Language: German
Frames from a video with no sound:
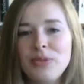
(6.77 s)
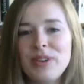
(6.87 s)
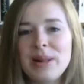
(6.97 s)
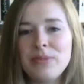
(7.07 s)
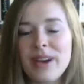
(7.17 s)

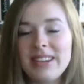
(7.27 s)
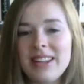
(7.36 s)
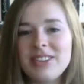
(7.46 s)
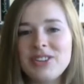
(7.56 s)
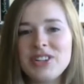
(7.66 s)
Film
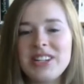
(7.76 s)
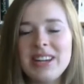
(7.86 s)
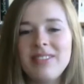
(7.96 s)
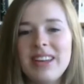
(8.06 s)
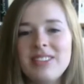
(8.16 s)
Fantastische
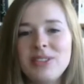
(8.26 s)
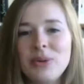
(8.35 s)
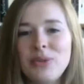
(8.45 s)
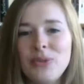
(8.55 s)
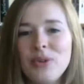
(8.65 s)
Tierwesen
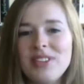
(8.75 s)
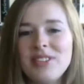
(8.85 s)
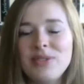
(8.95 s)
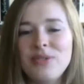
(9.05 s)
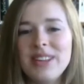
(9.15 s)
und wo sie
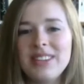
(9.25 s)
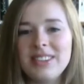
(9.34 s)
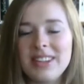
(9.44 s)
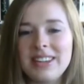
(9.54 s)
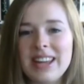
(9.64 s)
zu
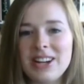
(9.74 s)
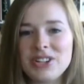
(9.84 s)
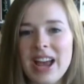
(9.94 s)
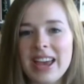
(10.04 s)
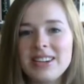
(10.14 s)
finden sind
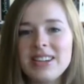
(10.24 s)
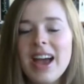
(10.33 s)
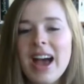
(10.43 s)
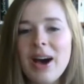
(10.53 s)
erscheint,